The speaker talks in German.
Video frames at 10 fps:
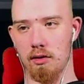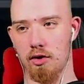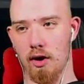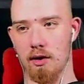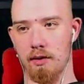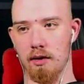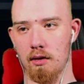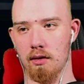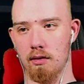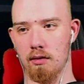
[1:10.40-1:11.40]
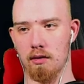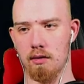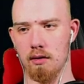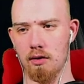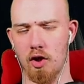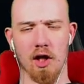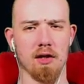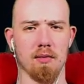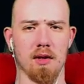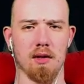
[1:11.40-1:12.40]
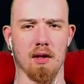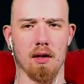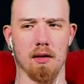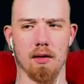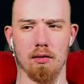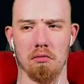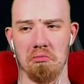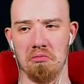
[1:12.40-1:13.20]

Charles mit J und Jackson mit CH, also.